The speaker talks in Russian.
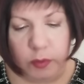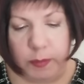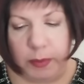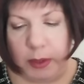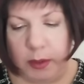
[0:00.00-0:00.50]

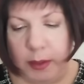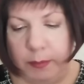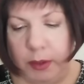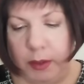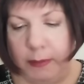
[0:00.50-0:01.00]

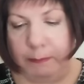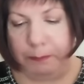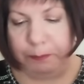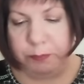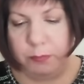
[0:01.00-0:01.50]
департамента
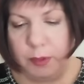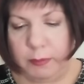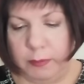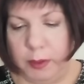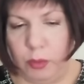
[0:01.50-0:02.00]

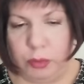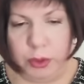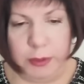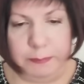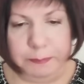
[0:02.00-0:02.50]

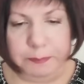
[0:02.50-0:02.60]
Володиным.